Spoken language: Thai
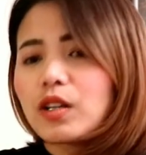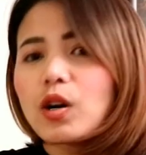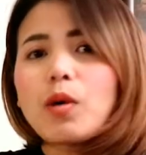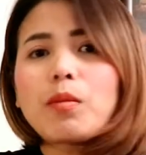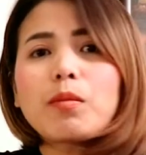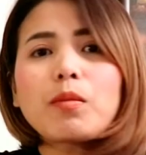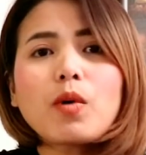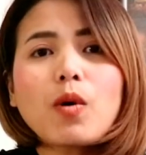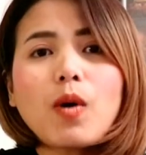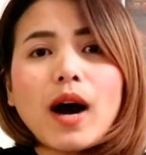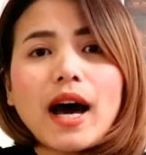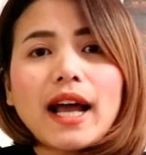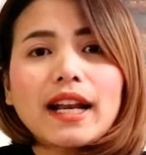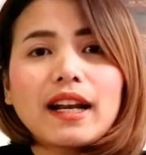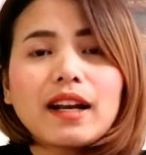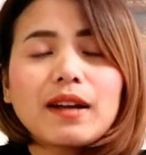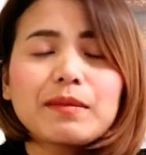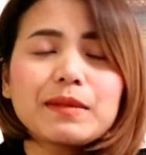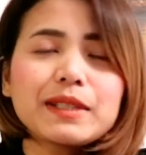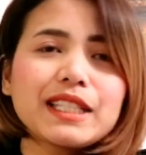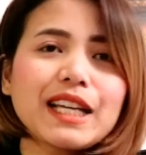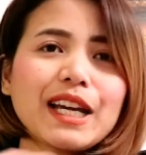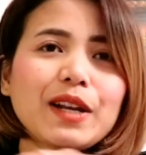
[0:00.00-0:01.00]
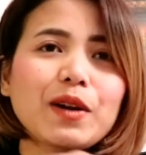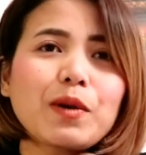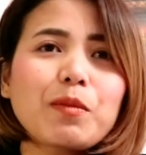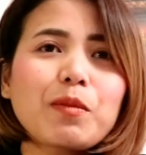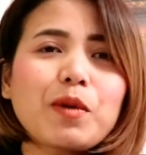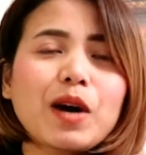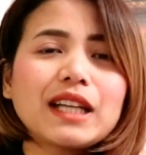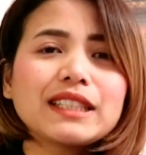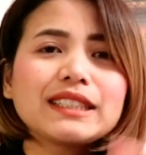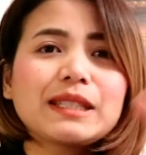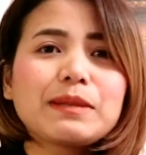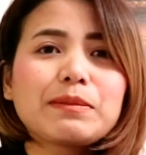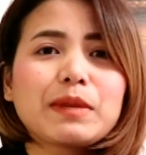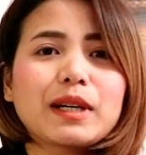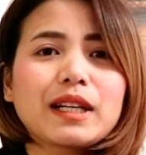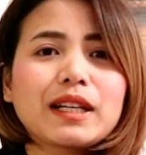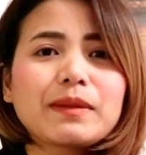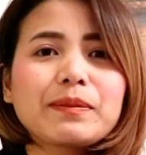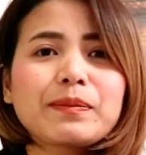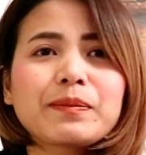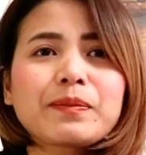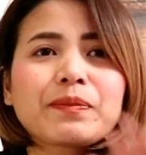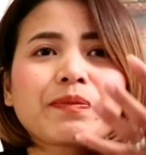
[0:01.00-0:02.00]
รมควันไม่ใช่รมควันสิเหมือ
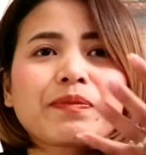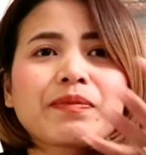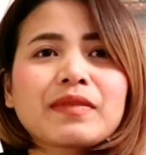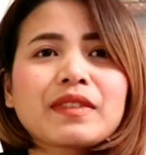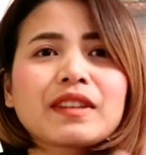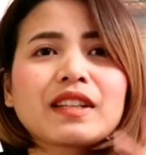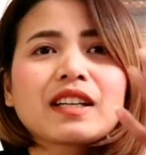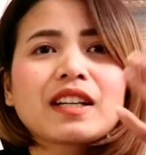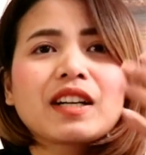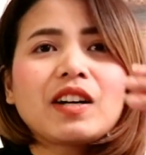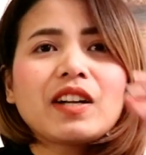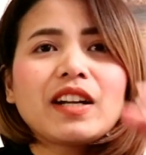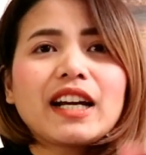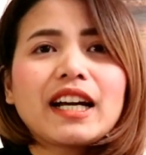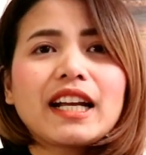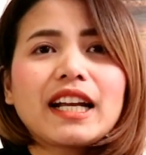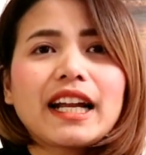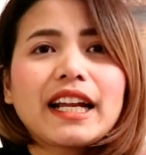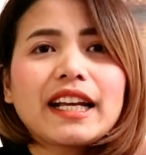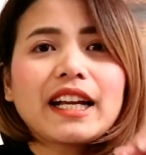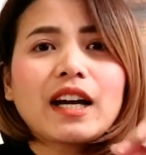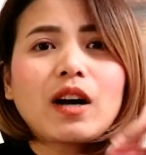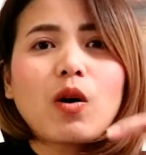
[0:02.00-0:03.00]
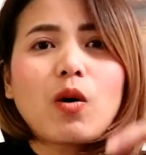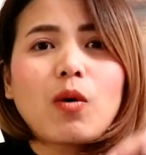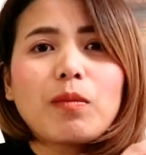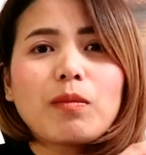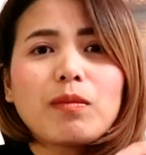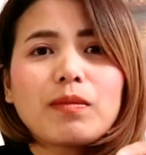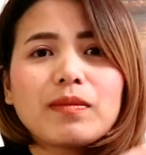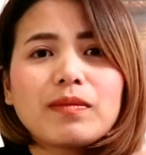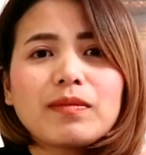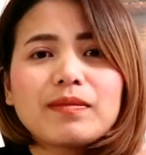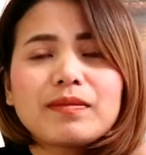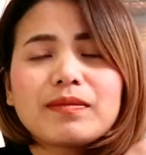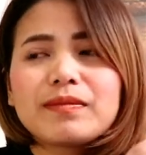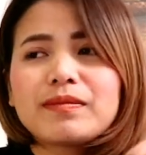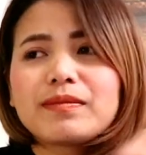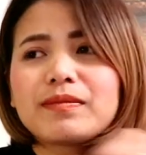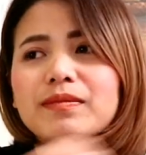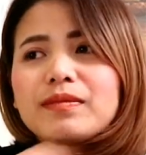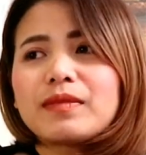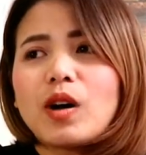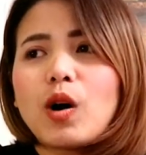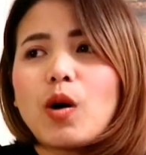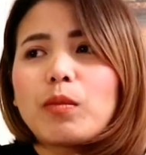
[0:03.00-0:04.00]
นเขาเรียกอะไรนะอบ
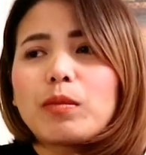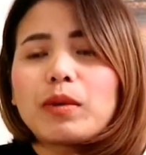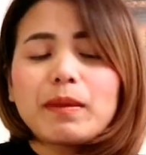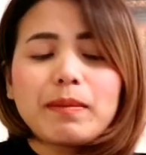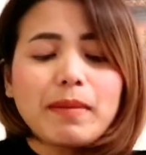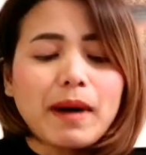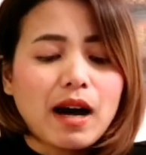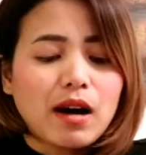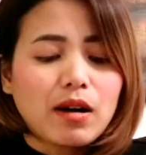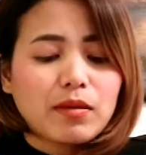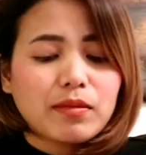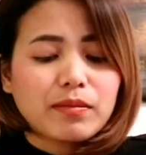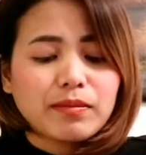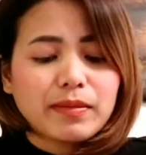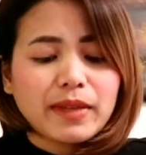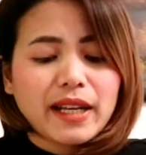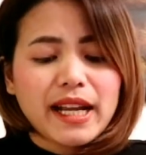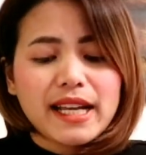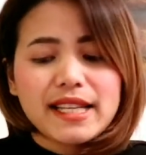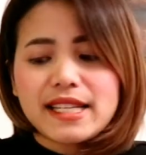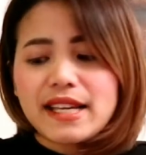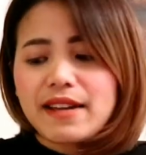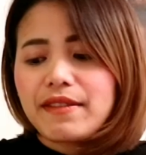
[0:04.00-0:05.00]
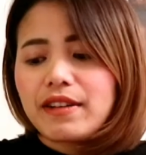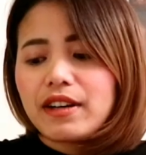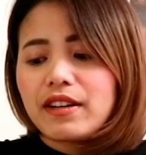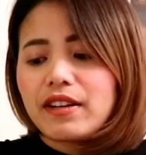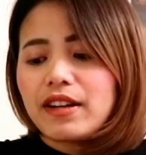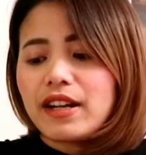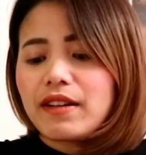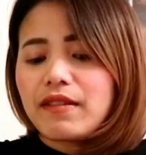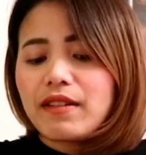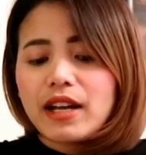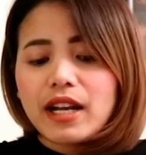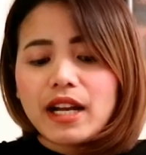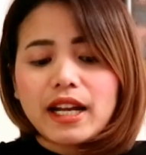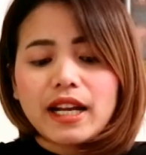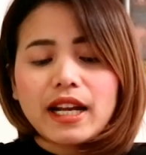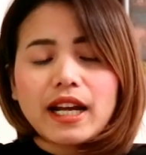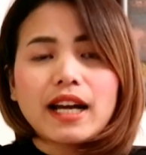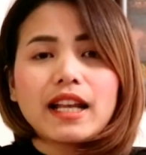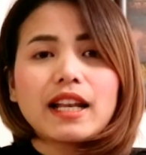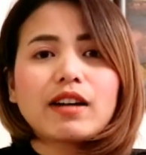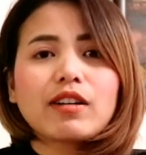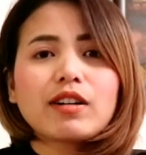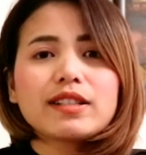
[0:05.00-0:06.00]
อบหรือเปล่าไม่แน่ใจว่าเรียกว่าอะไรนะ
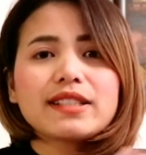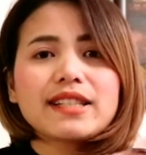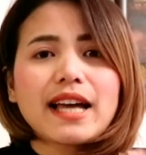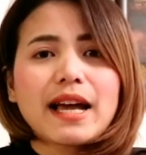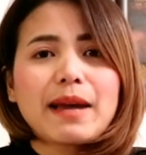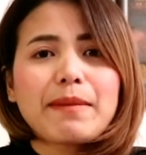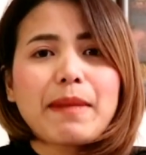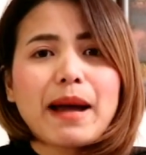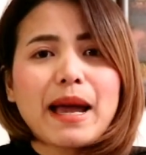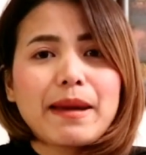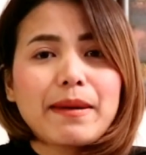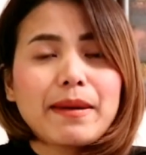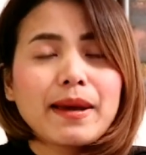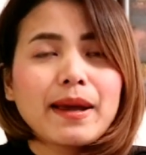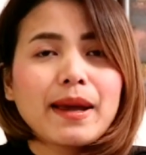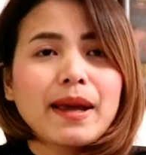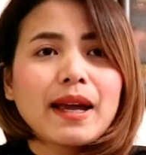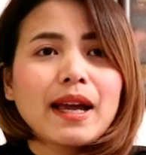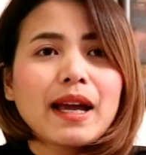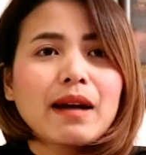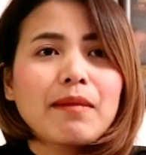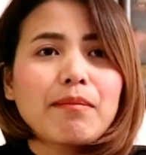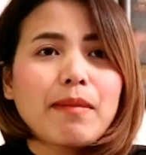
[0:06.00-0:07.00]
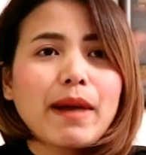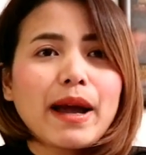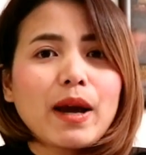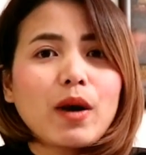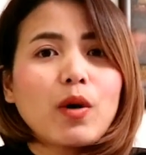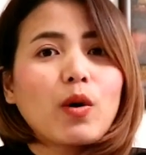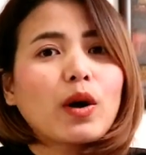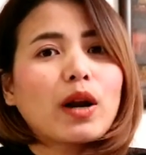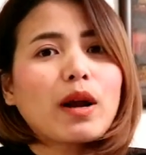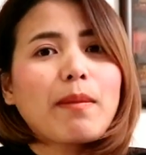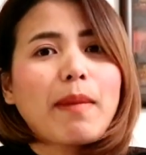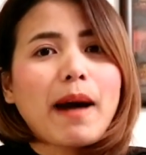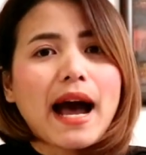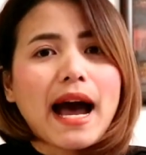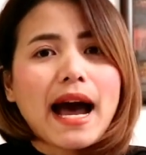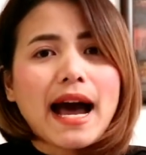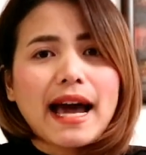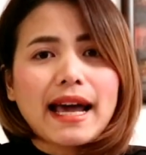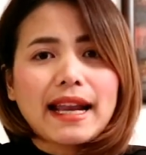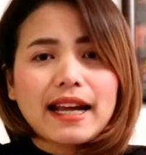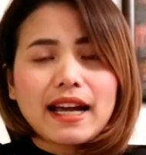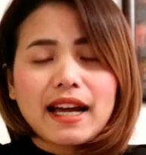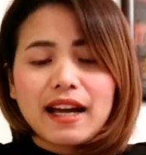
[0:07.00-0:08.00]
คะแล้วก็ใส่ใบใบโหระพา
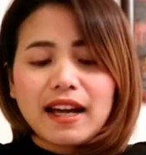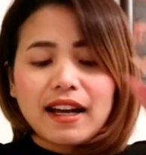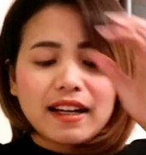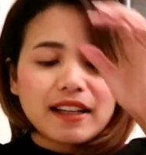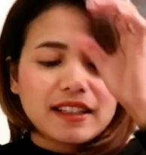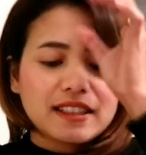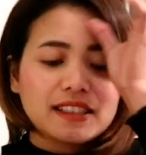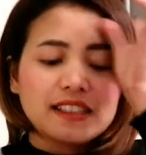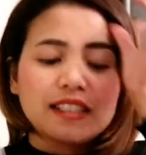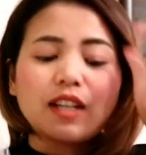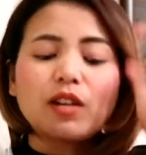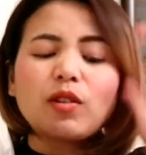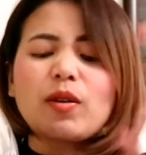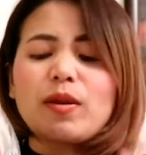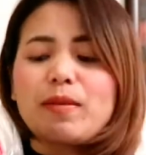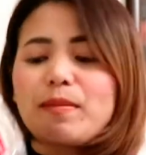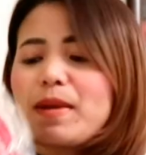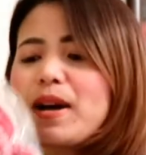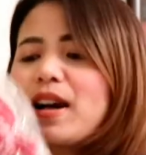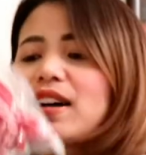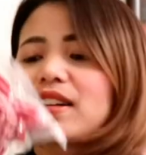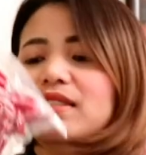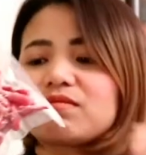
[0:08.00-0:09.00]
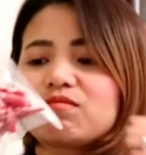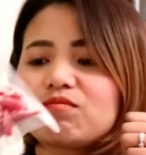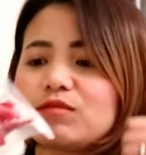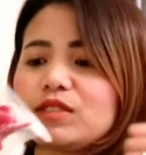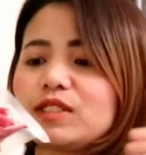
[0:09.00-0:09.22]
นะคะคืออร่อยมาก